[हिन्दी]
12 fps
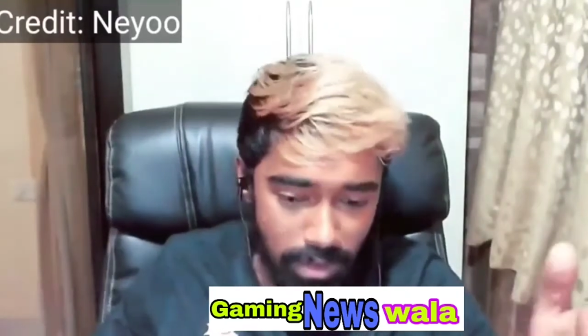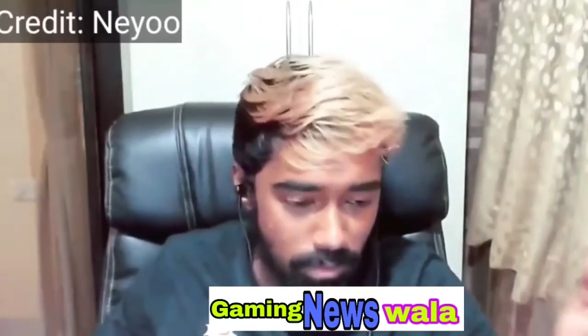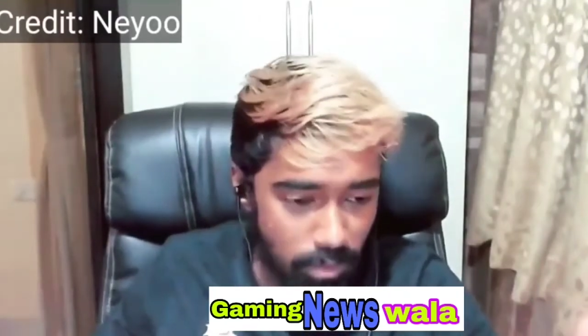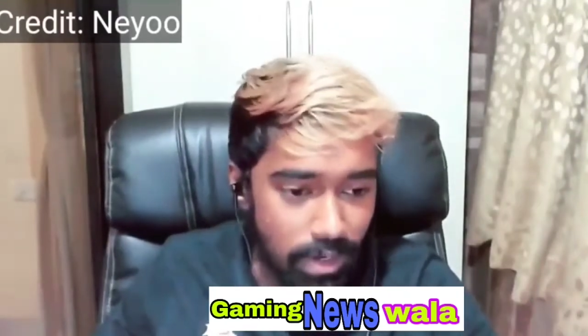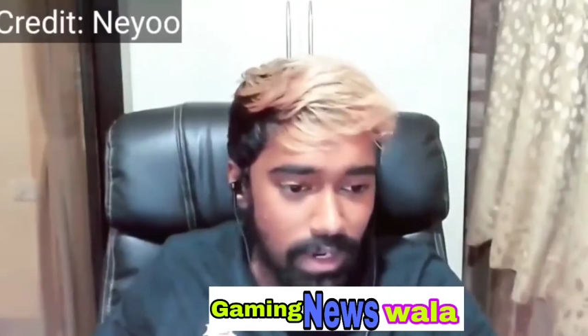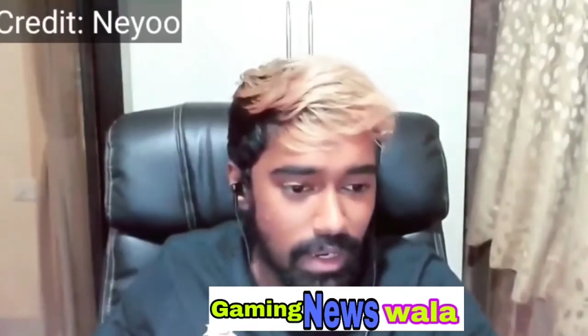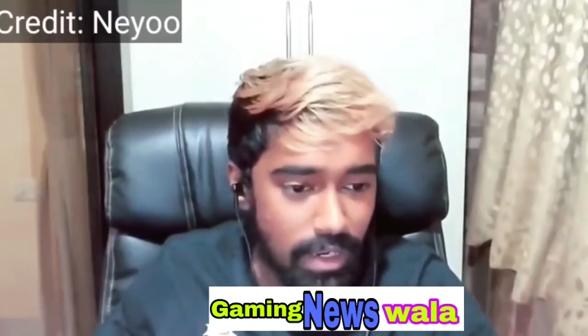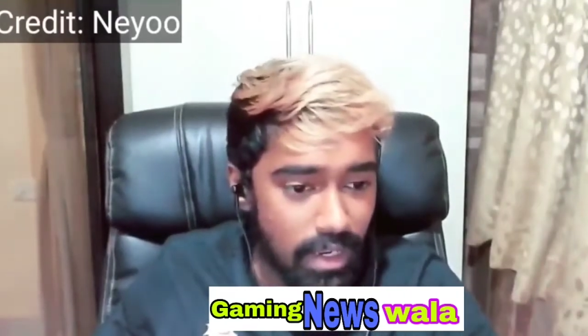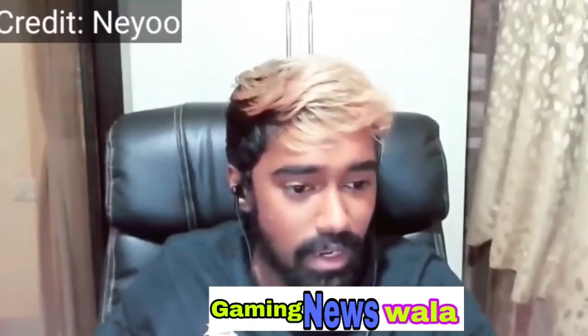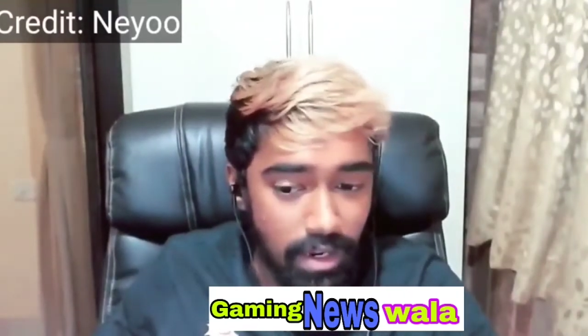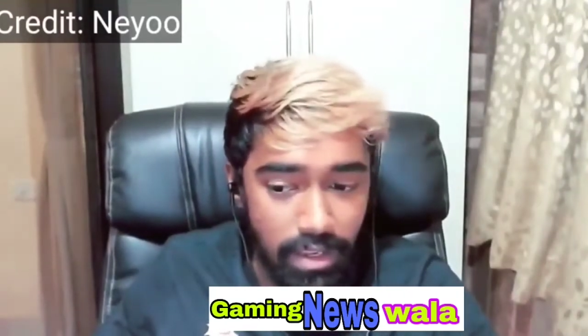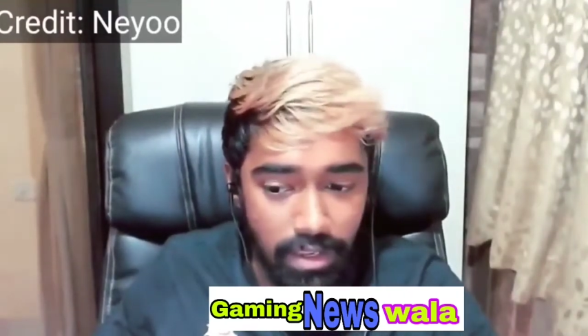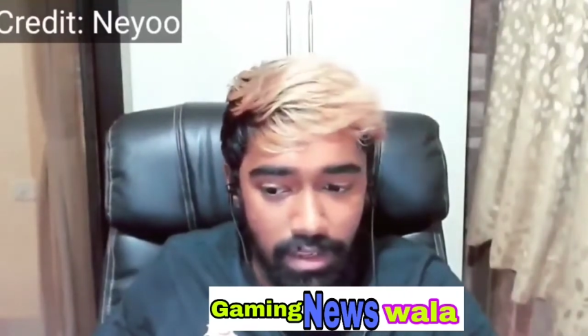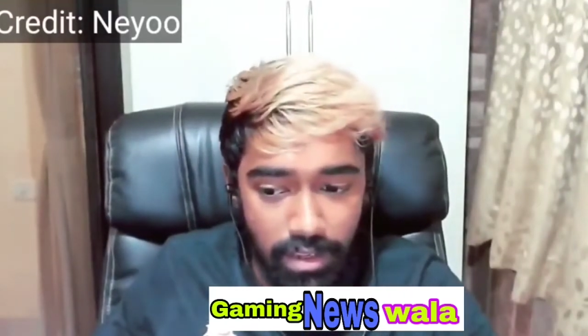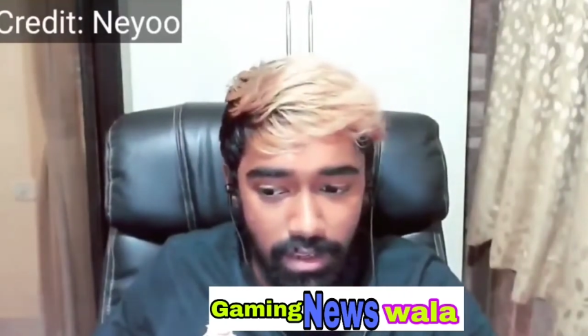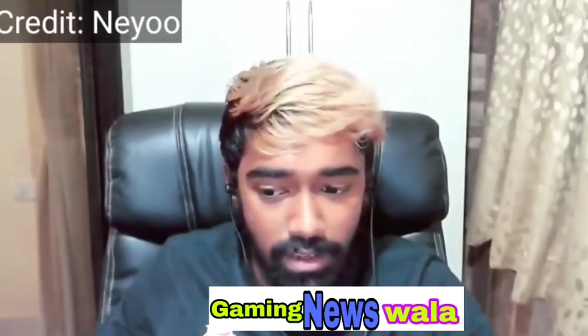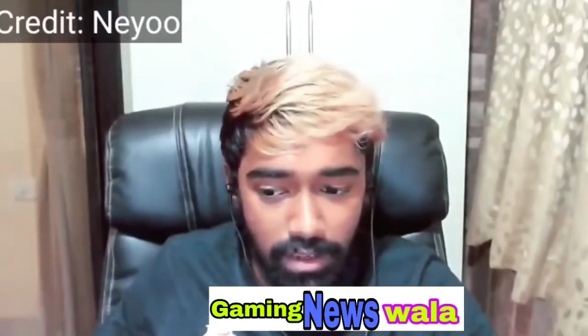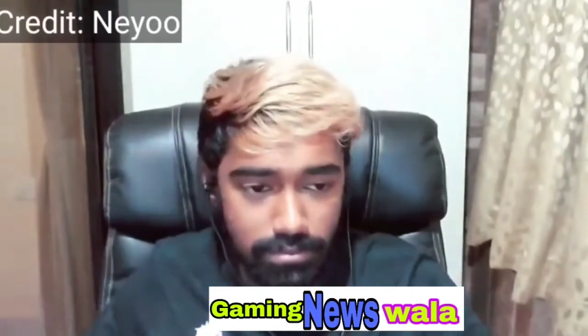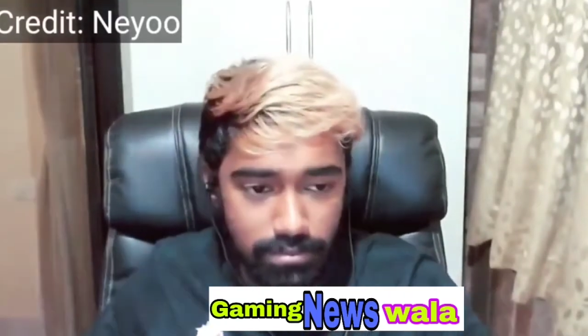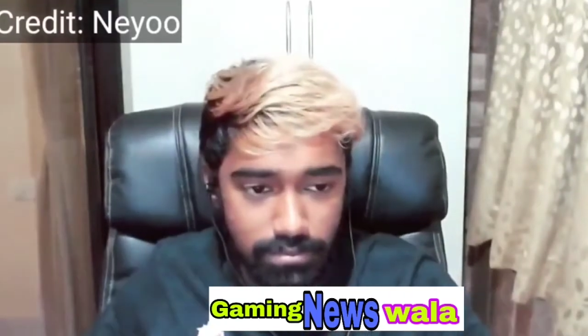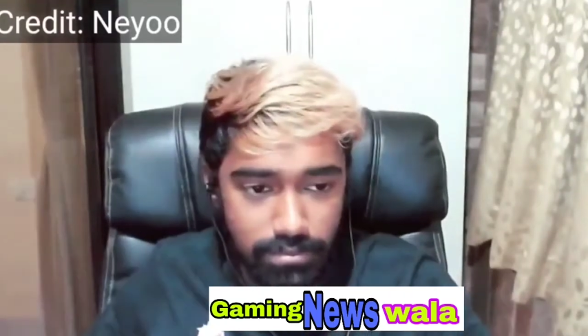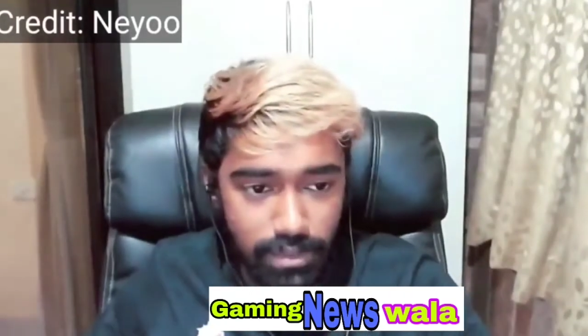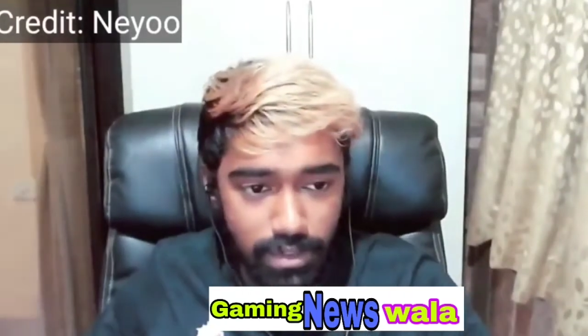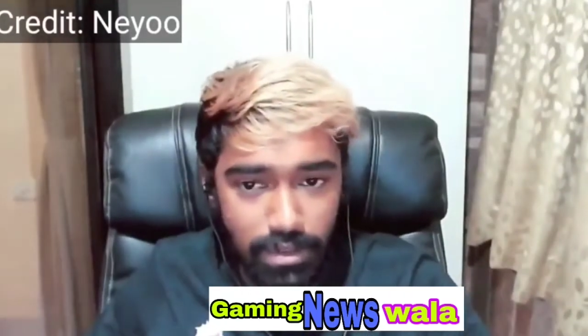बाद पे कोई रिएक्ट किया नहीं
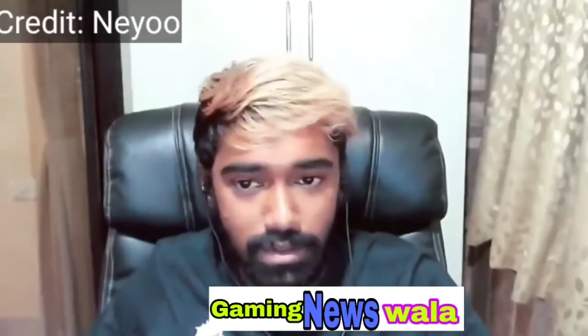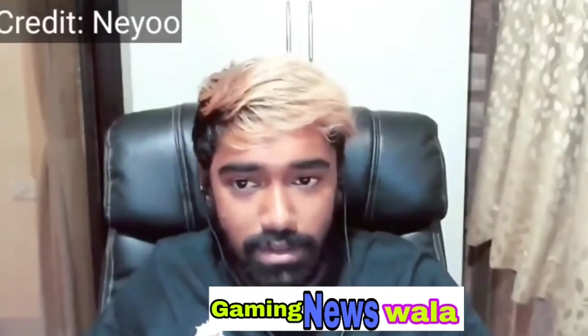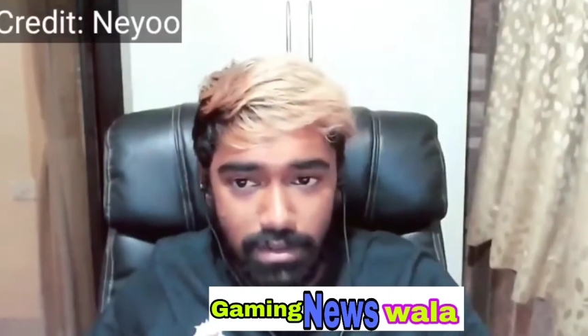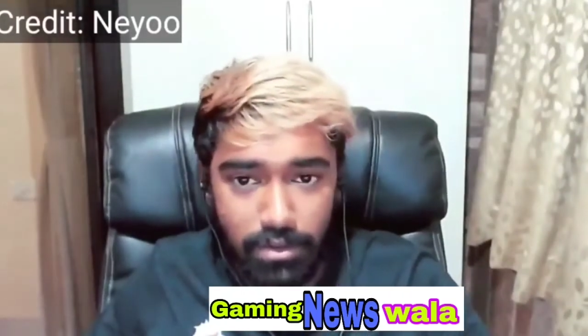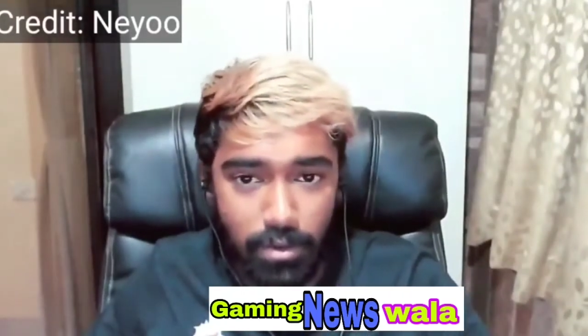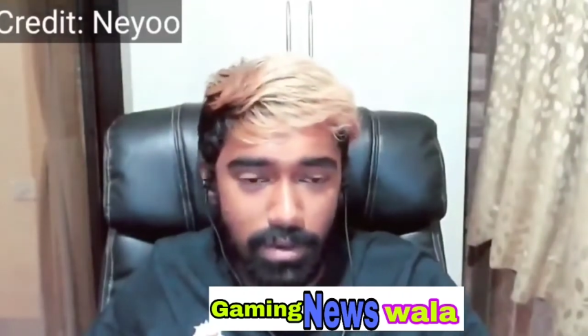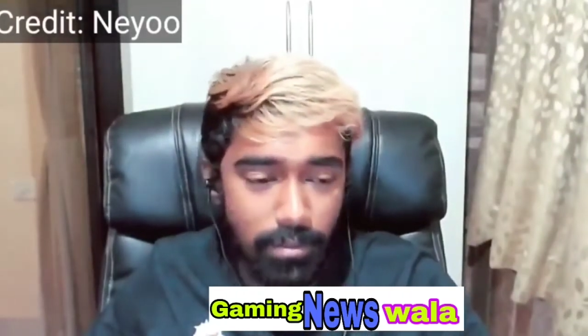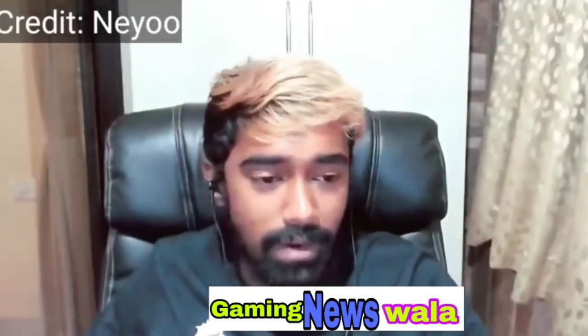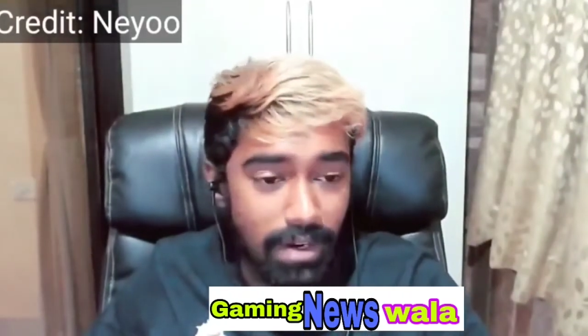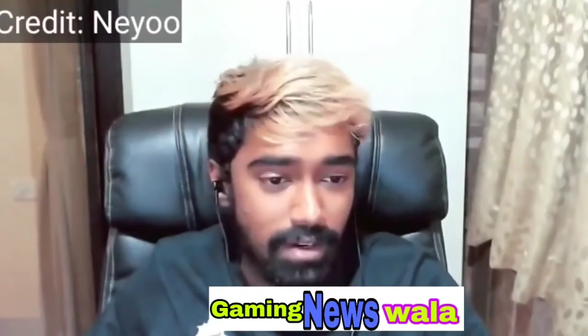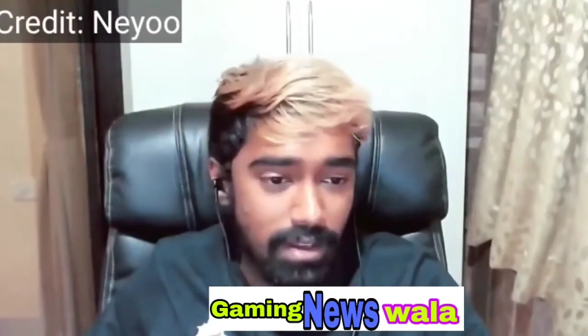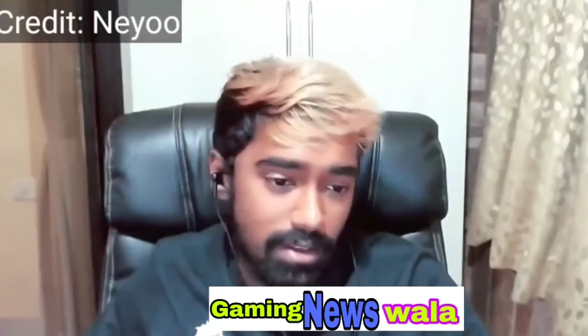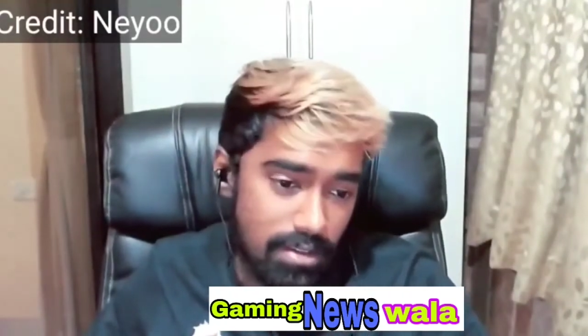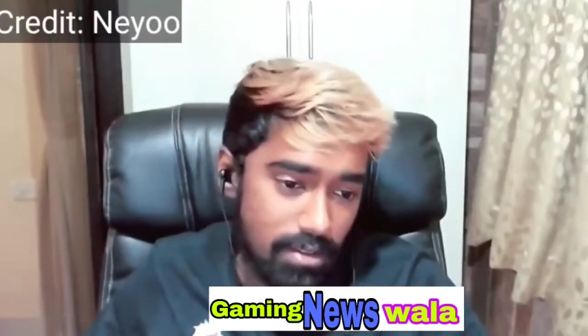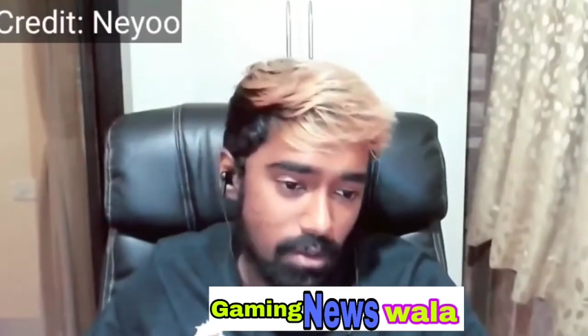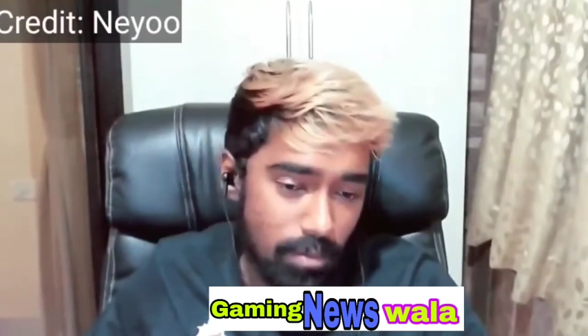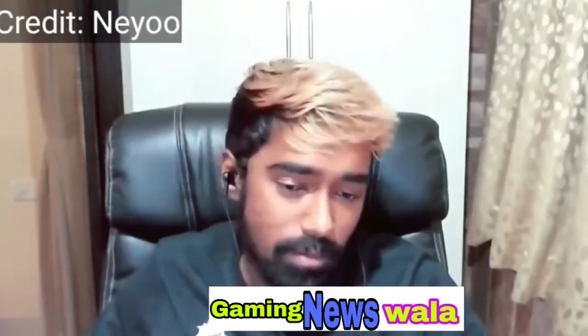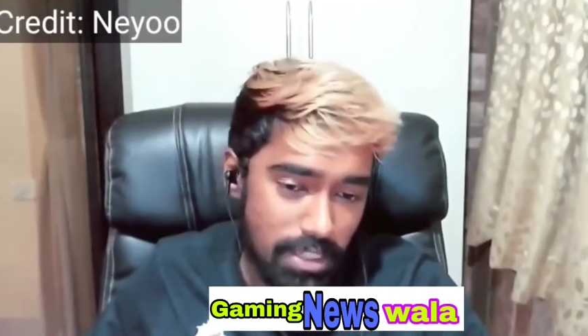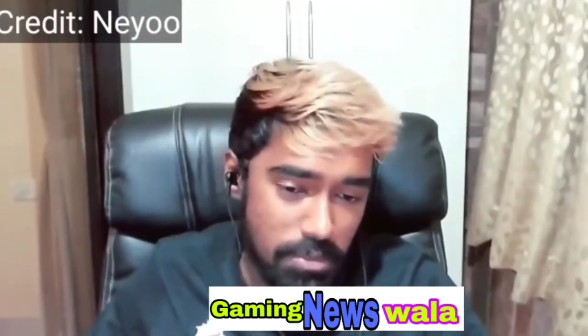जो भी मेंटर्स लोग